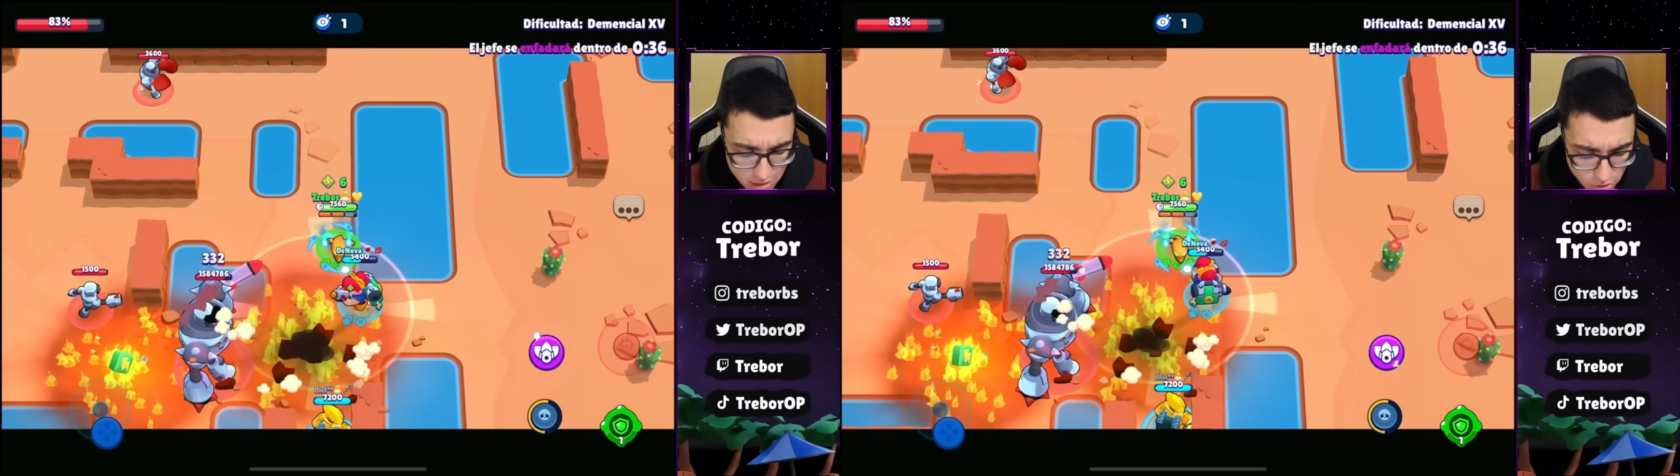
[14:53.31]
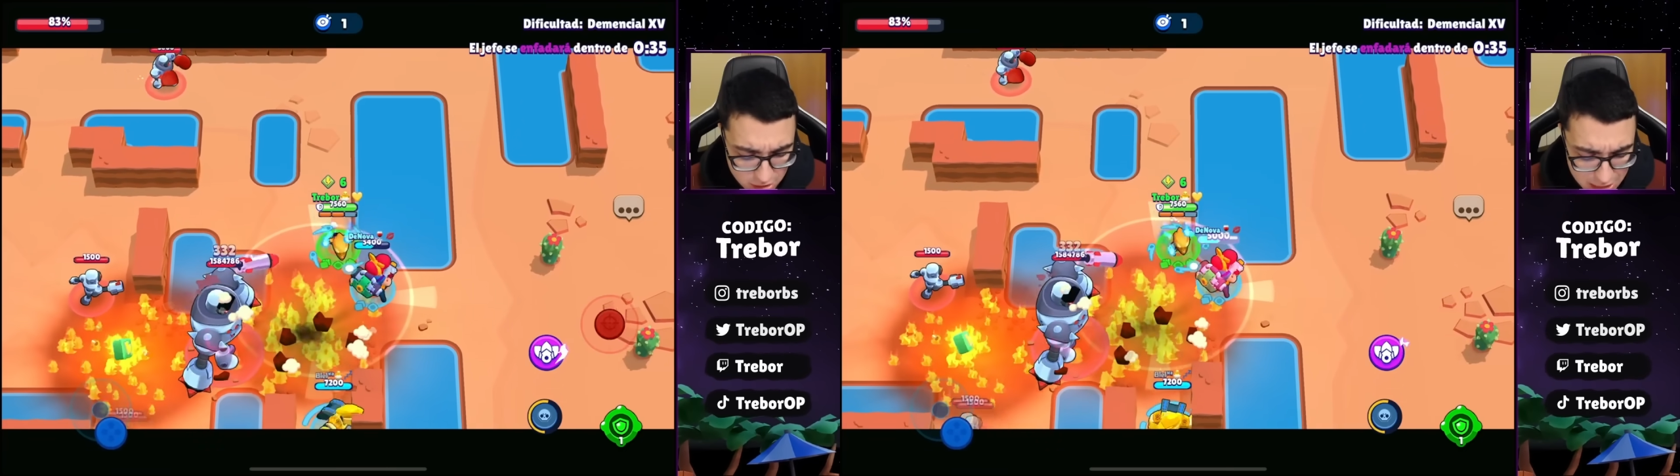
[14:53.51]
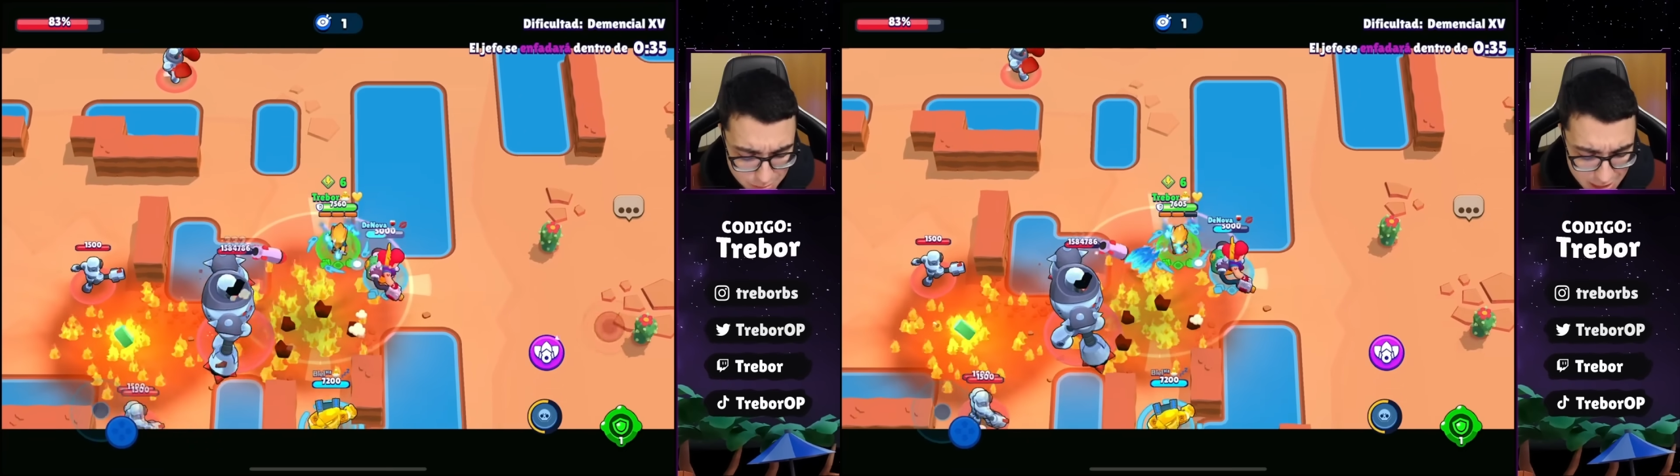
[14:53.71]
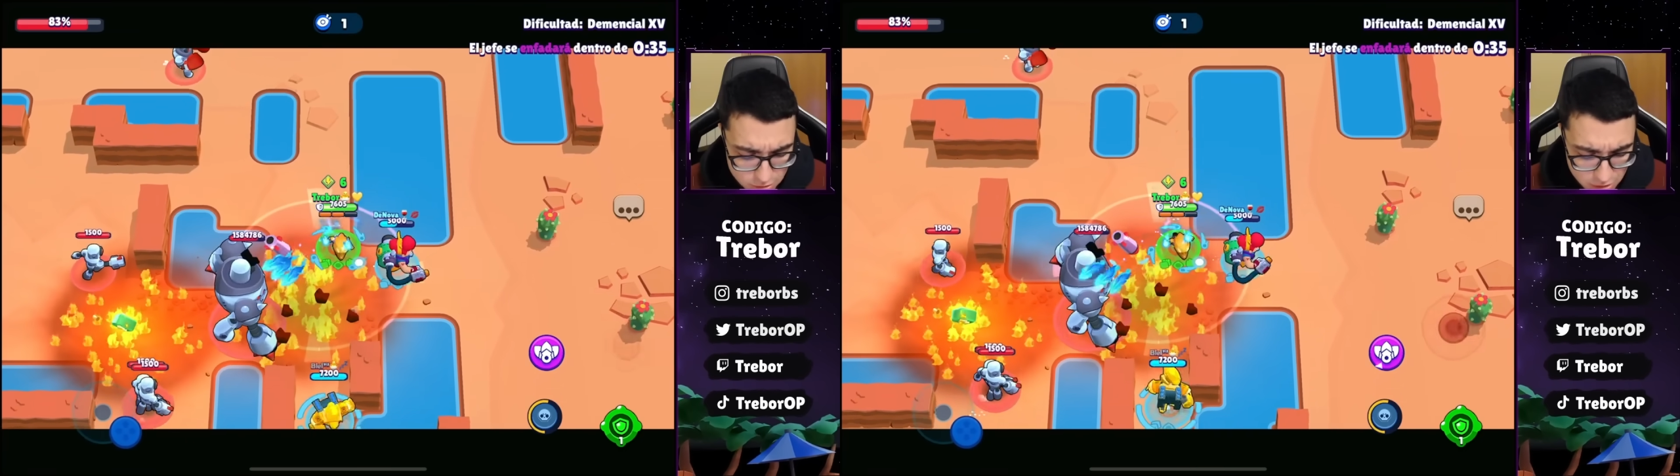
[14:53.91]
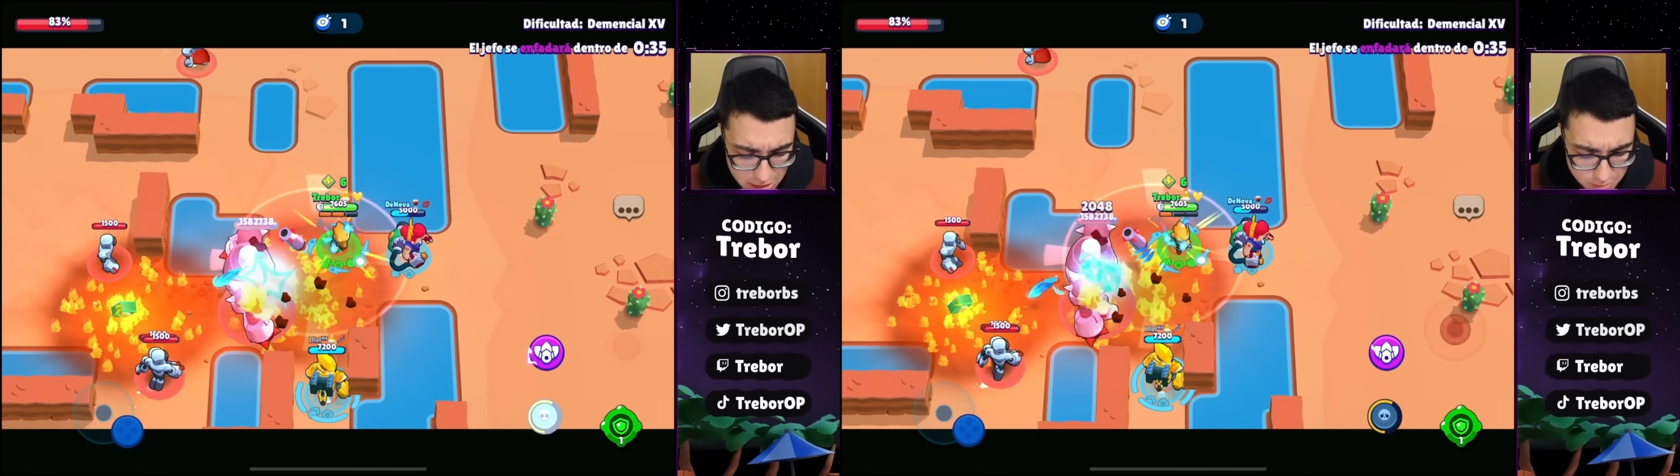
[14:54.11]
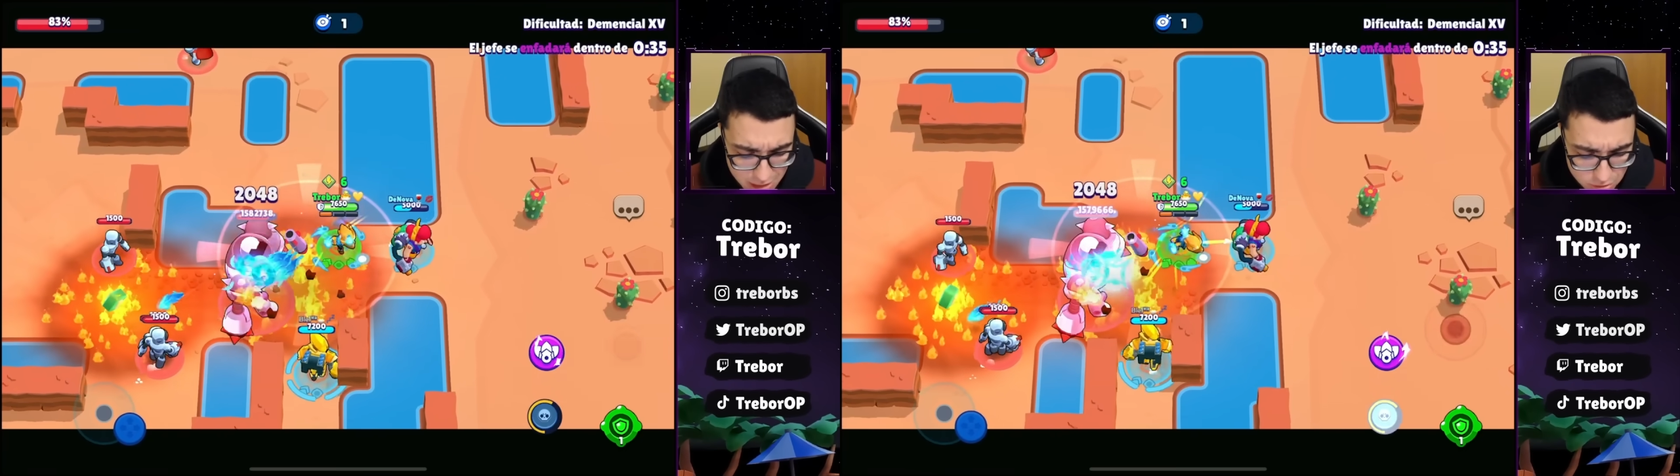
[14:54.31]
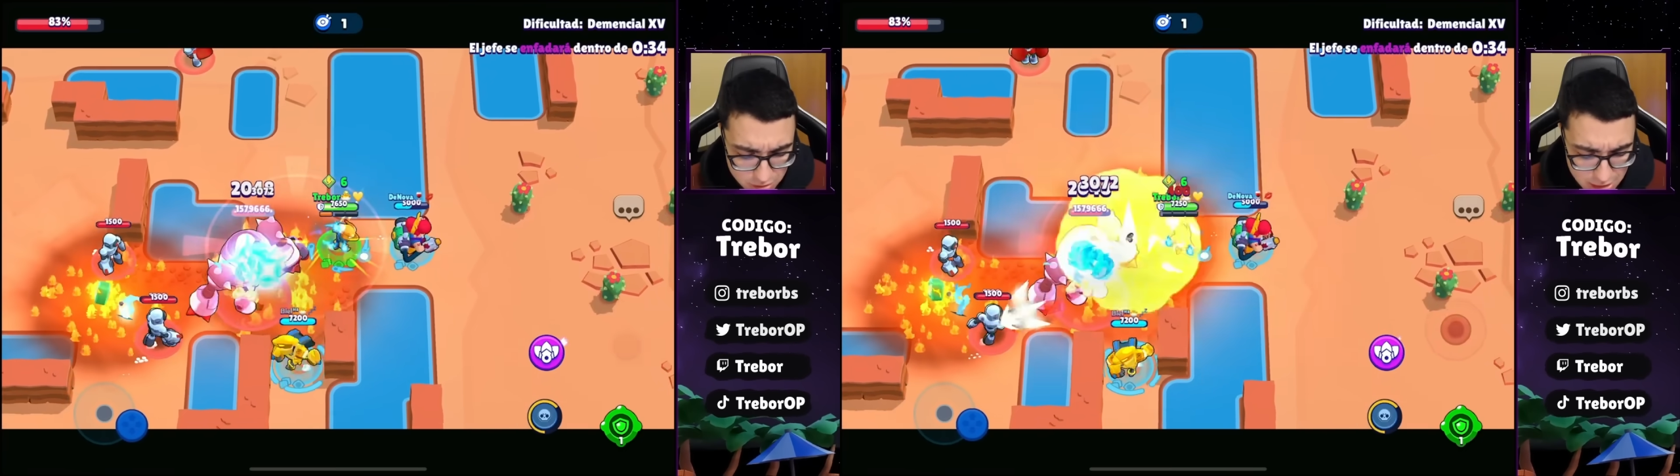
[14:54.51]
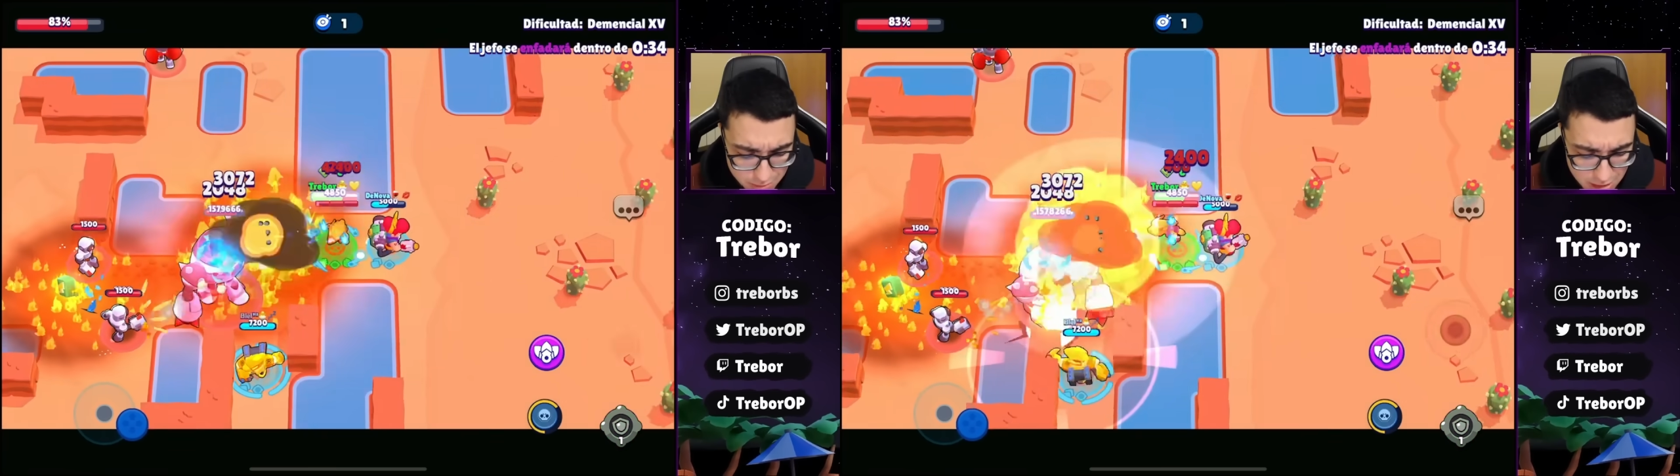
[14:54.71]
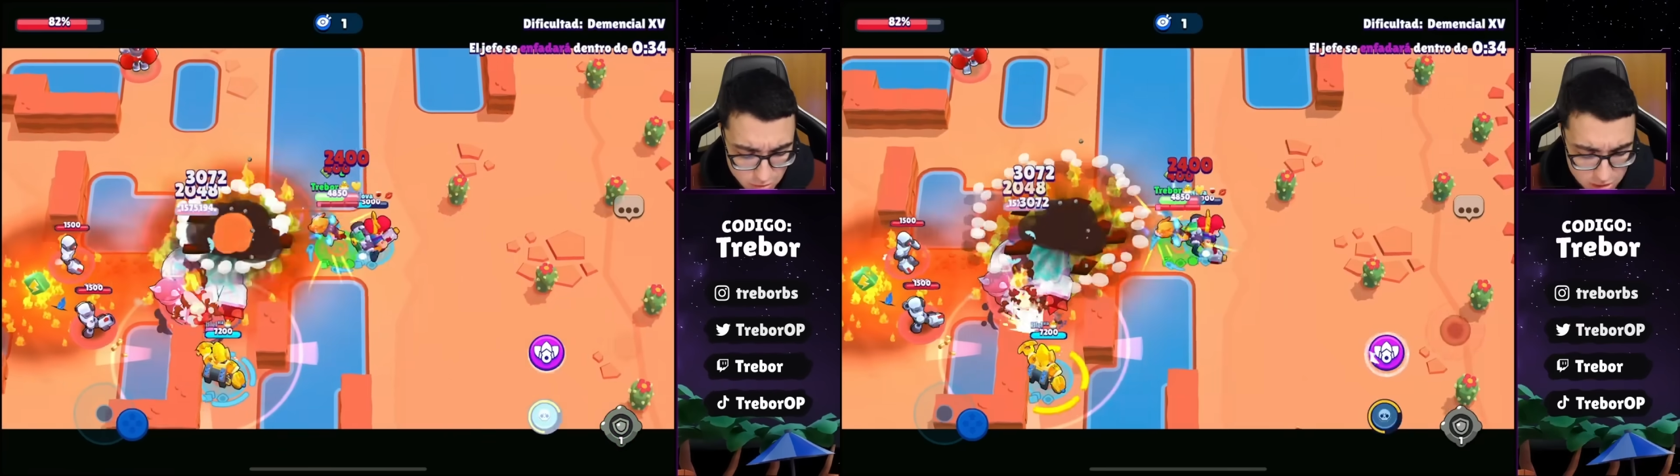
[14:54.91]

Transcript: No tires minas, no tires minas, no tires minas,